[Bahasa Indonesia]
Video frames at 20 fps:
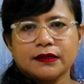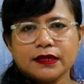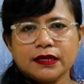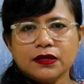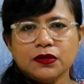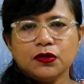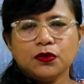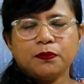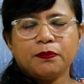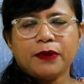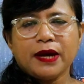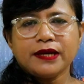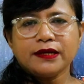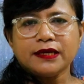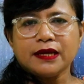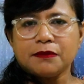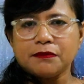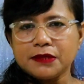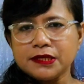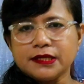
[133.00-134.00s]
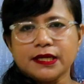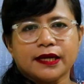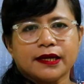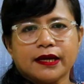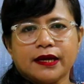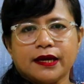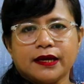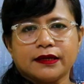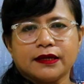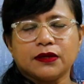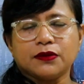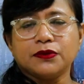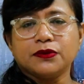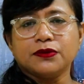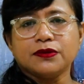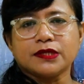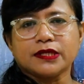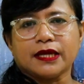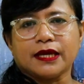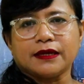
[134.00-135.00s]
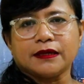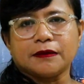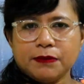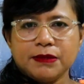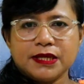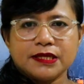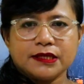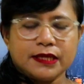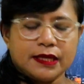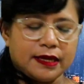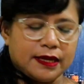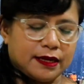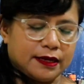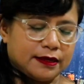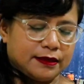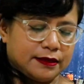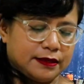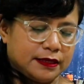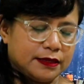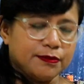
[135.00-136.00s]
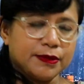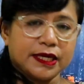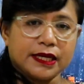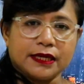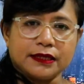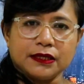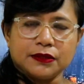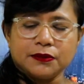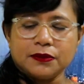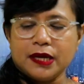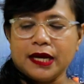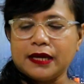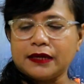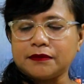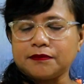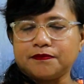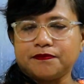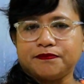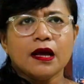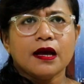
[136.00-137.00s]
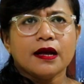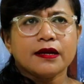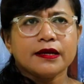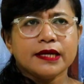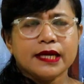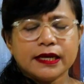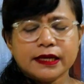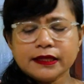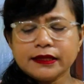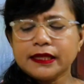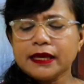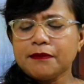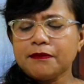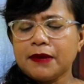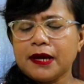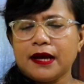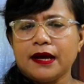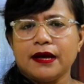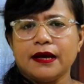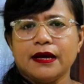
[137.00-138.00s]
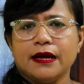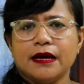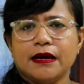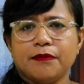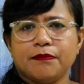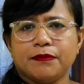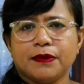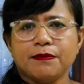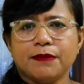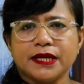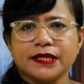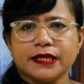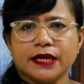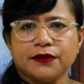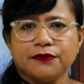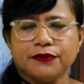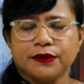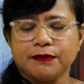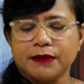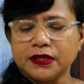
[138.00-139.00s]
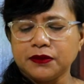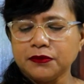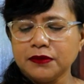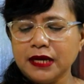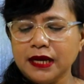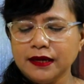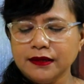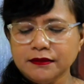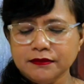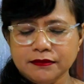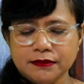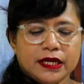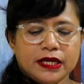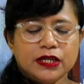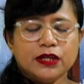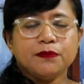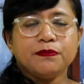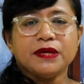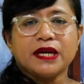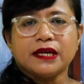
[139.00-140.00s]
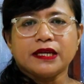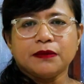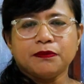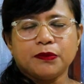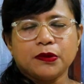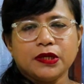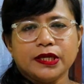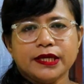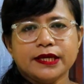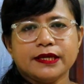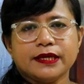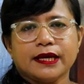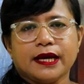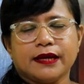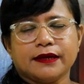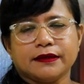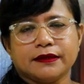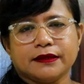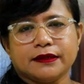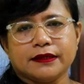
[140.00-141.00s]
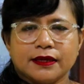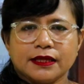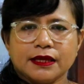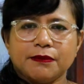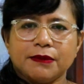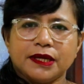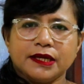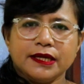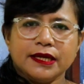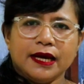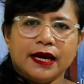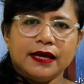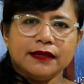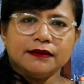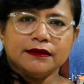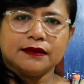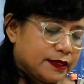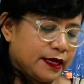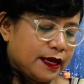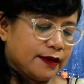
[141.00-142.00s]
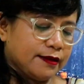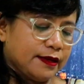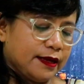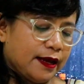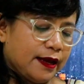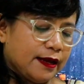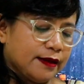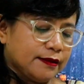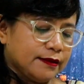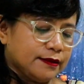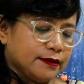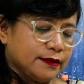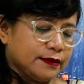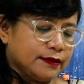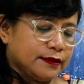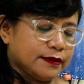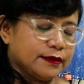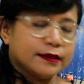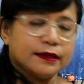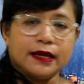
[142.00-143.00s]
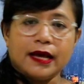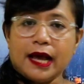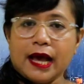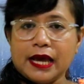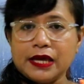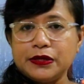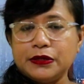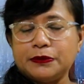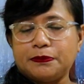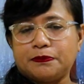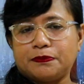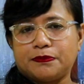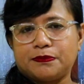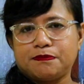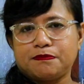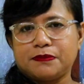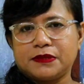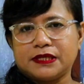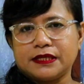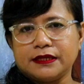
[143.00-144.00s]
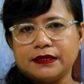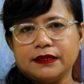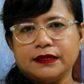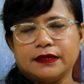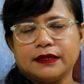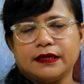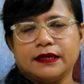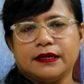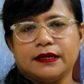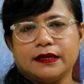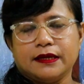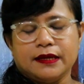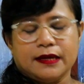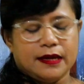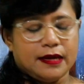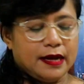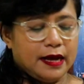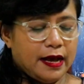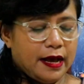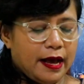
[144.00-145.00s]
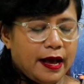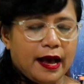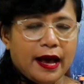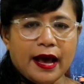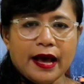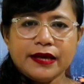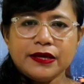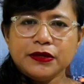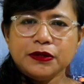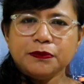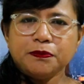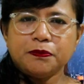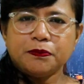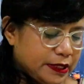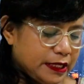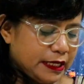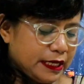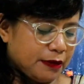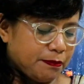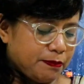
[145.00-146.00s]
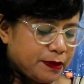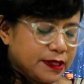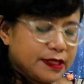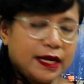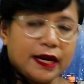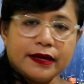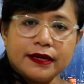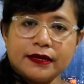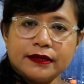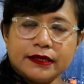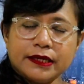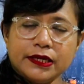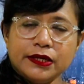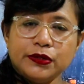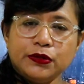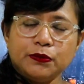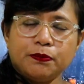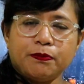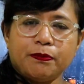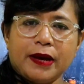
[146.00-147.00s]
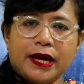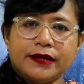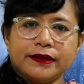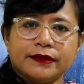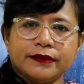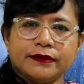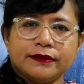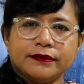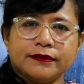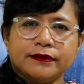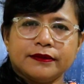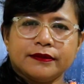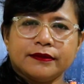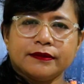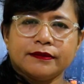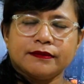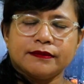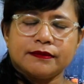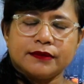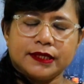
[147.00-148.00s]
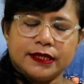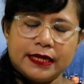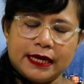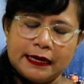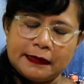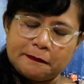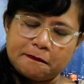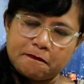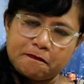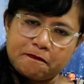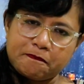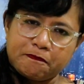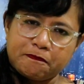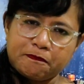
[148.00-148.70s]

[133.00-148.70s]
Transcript: kehidupan yang menjaga kekudusan. Pemirsa yang diberkati Tuhan, dari tema pembacaan firman Tuhan, hidup yang dipulihkan, kita melihat keadaan Ayub sendiri. Ayub dengan perjalanan kehidupan yang